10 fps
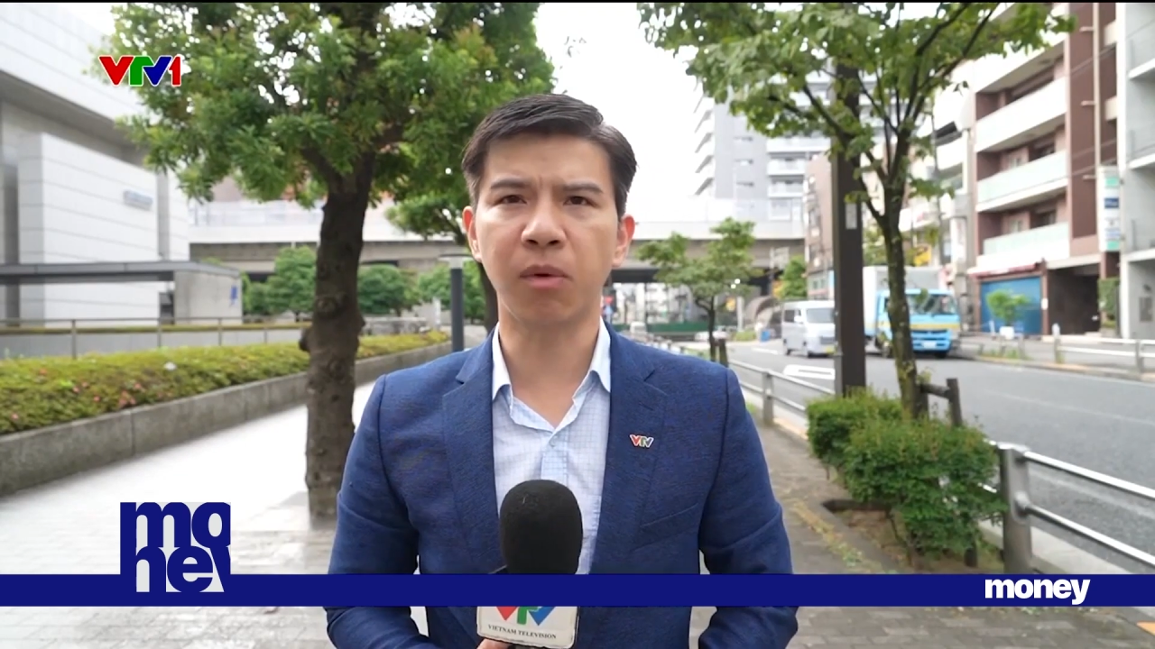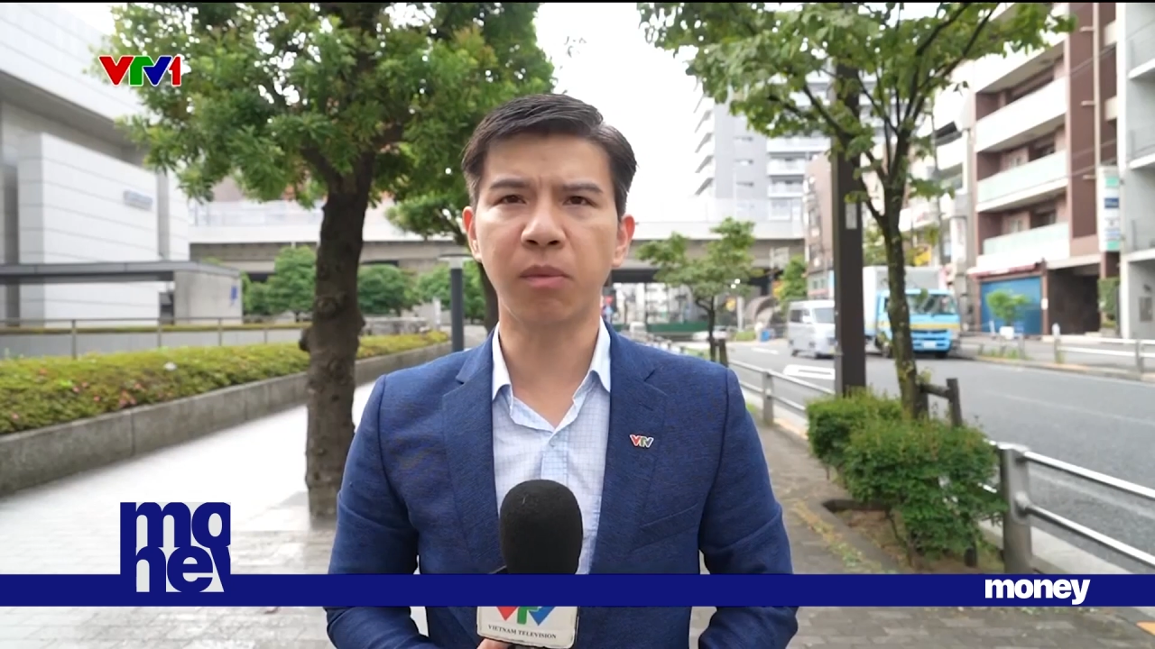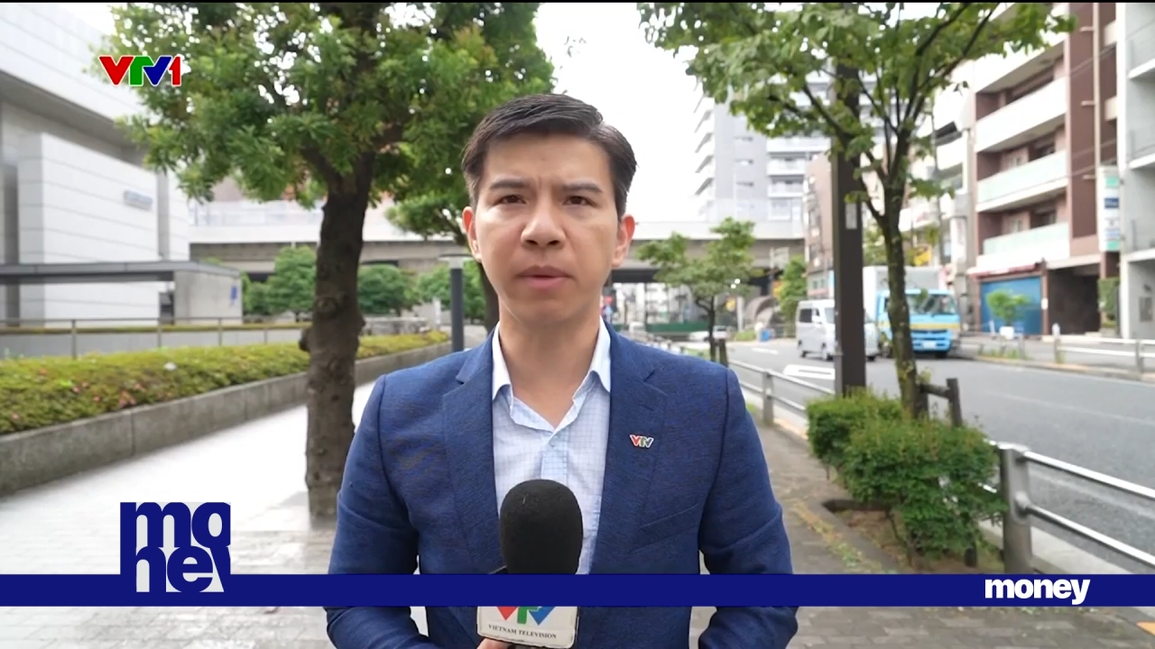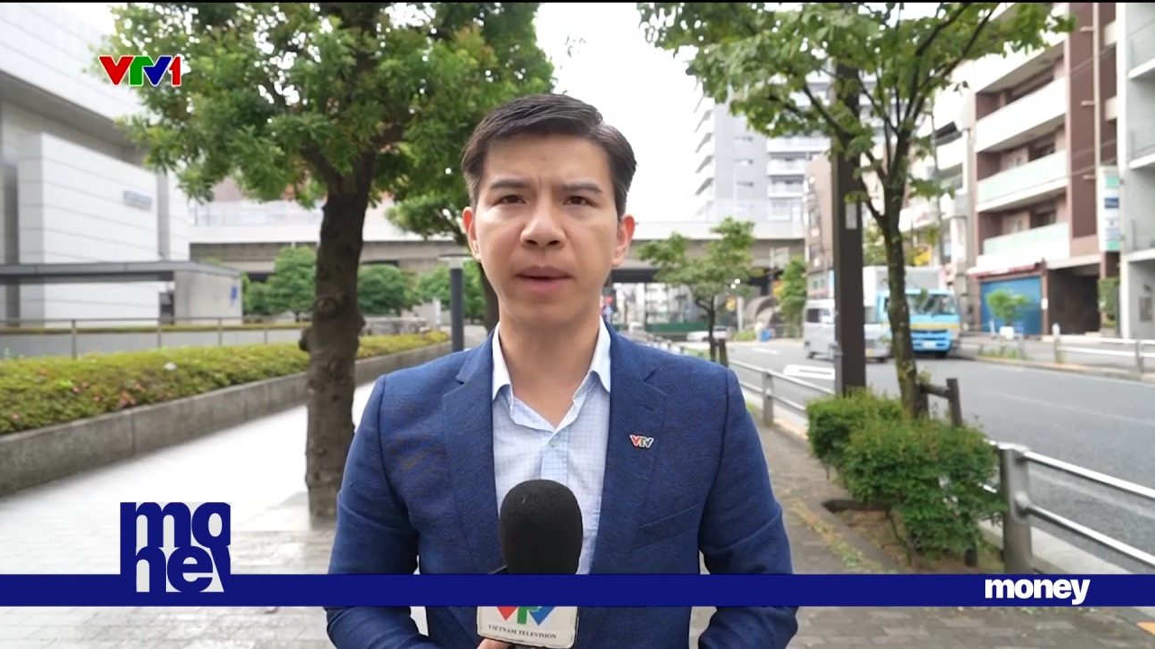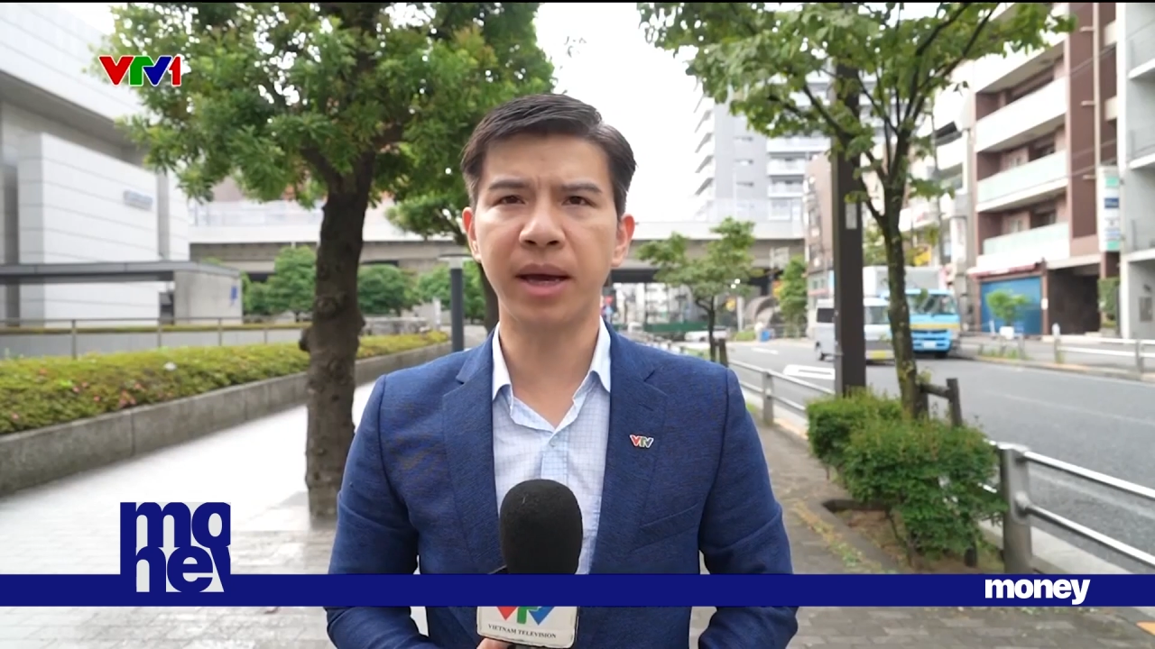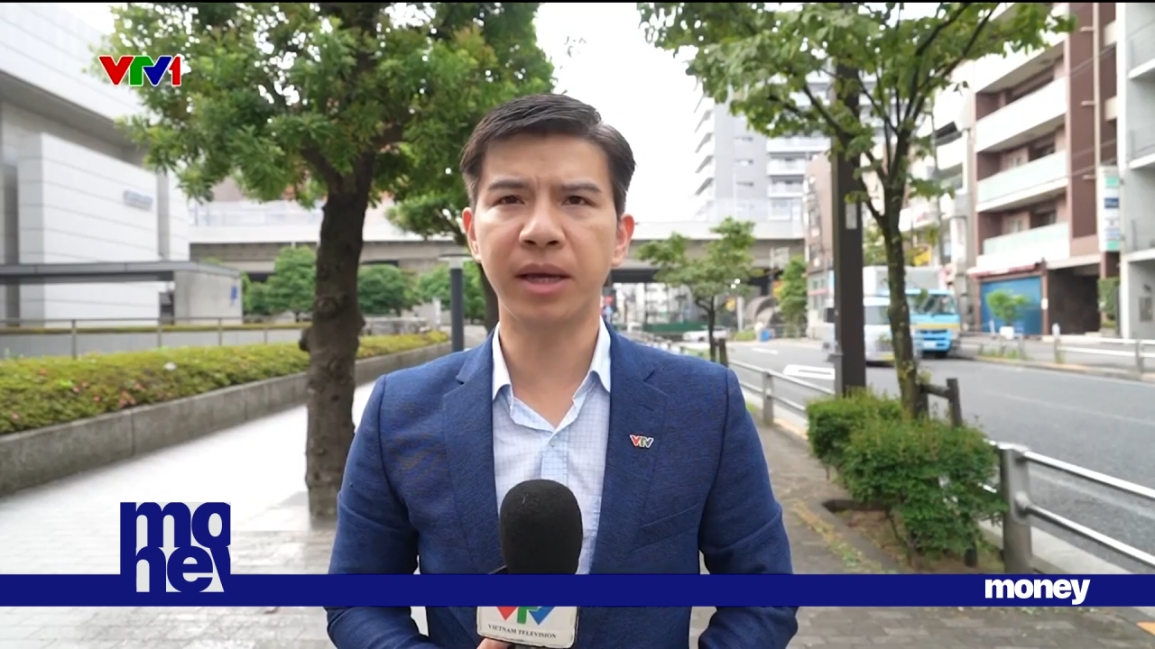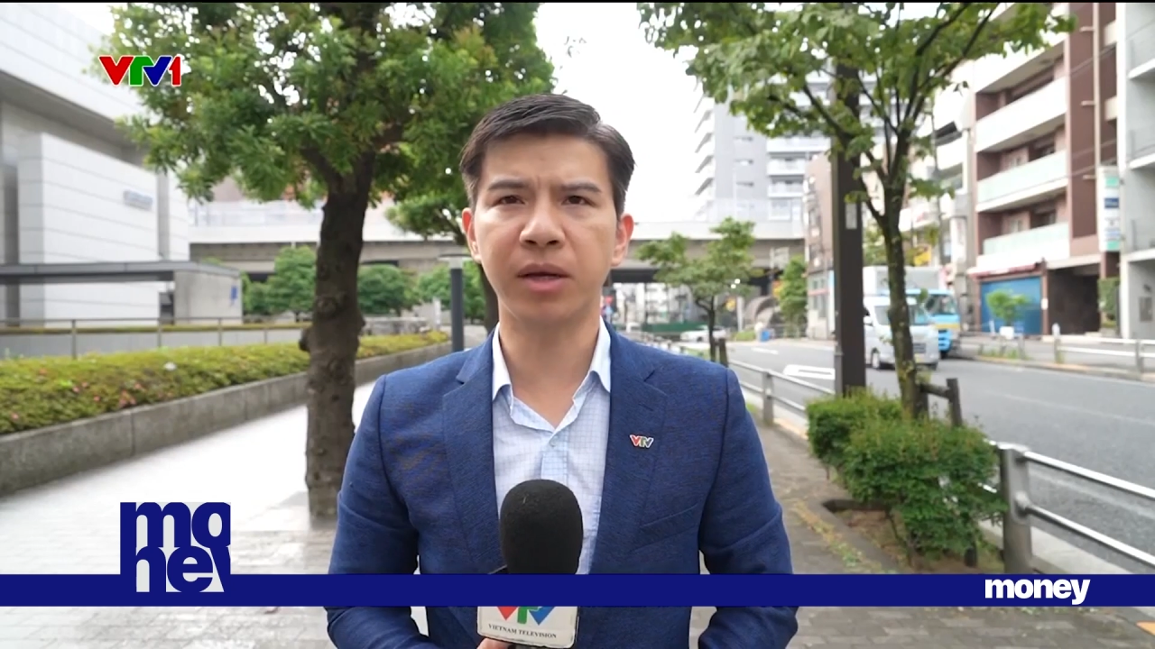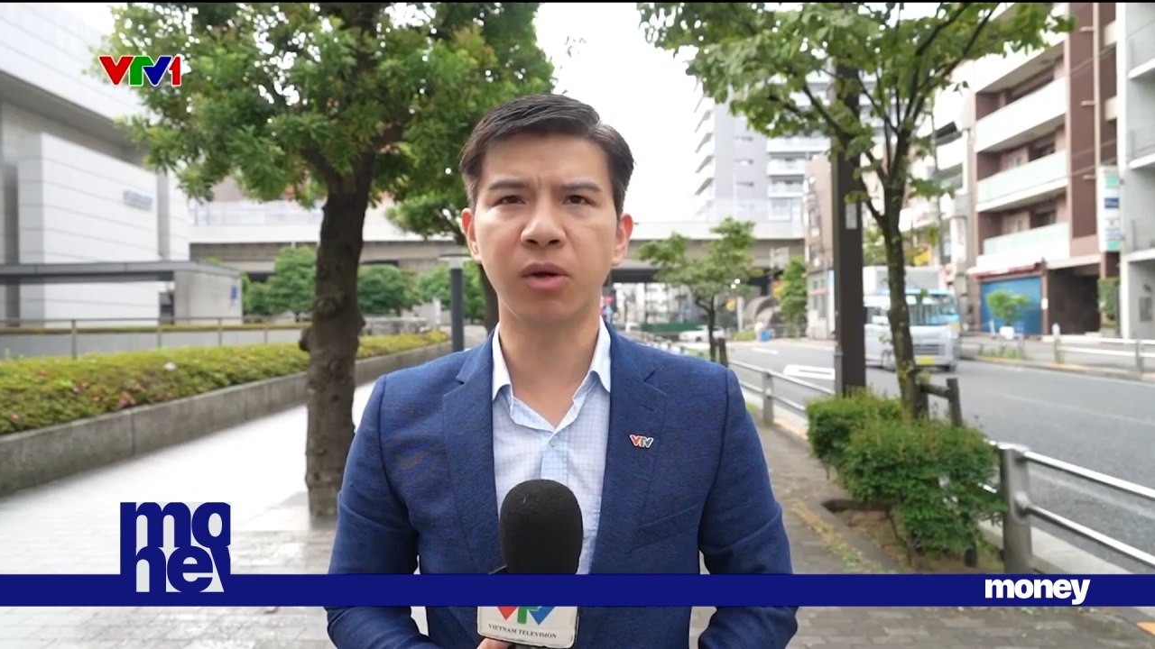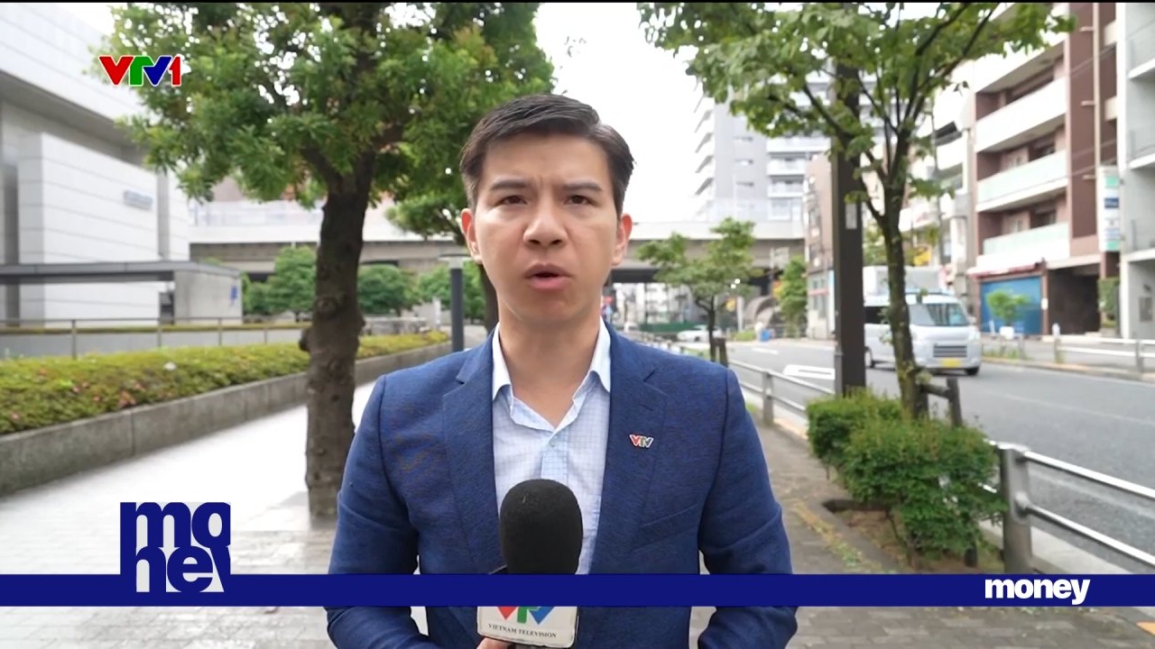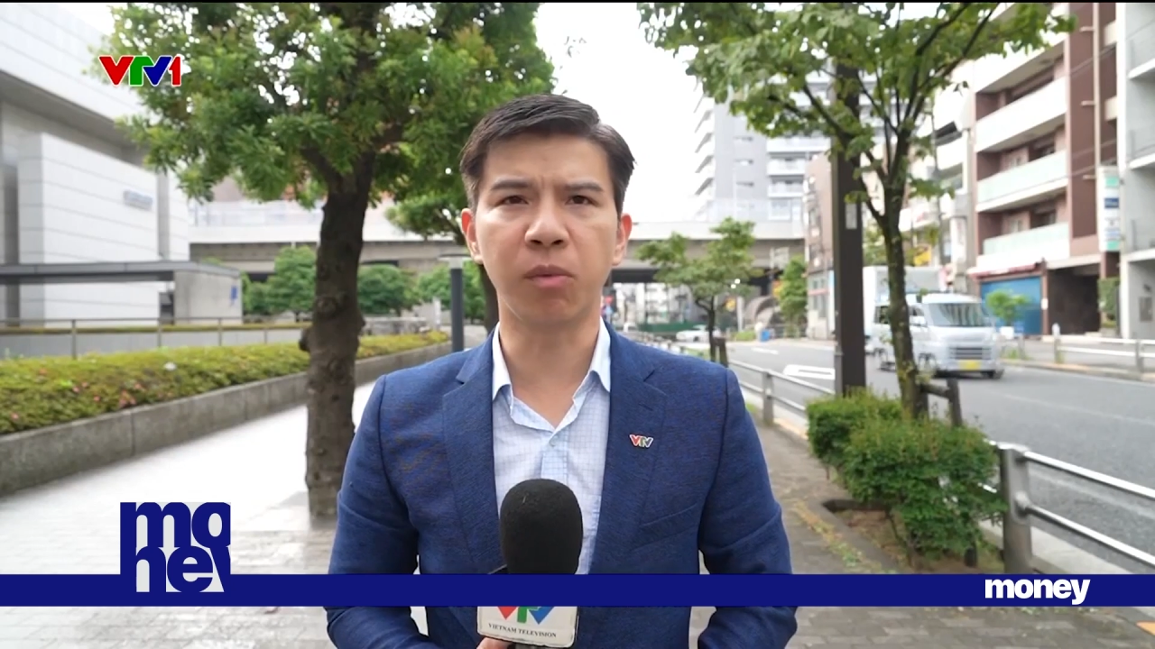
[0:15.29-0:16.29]
trăm bốn mươi
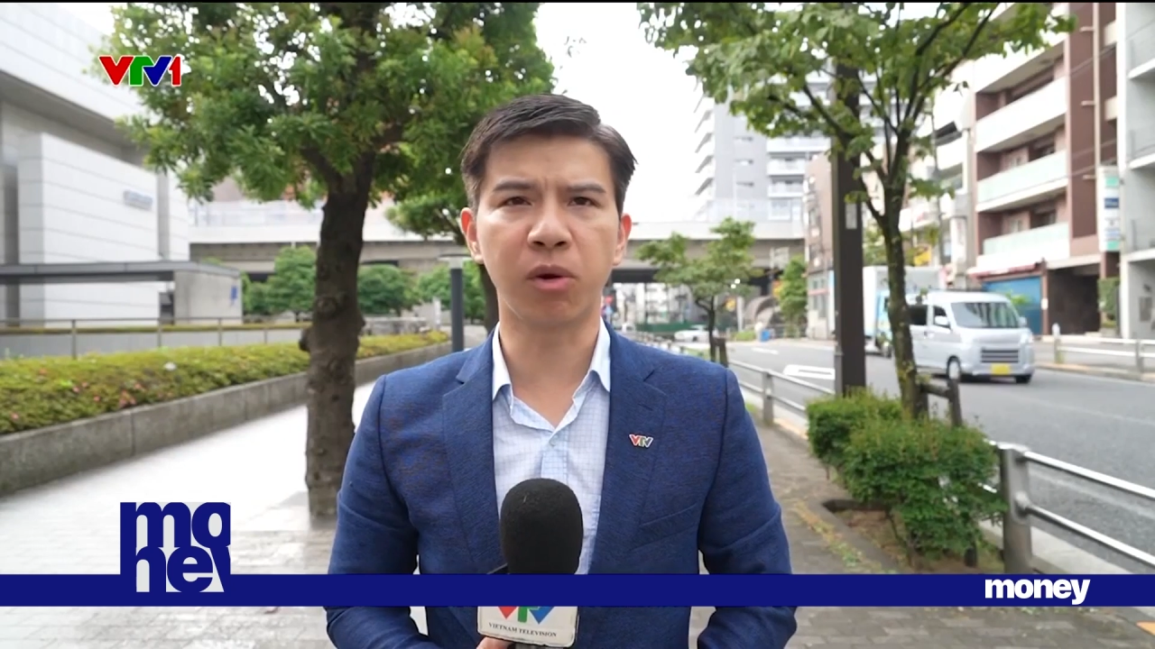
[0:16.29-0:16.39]
ba yên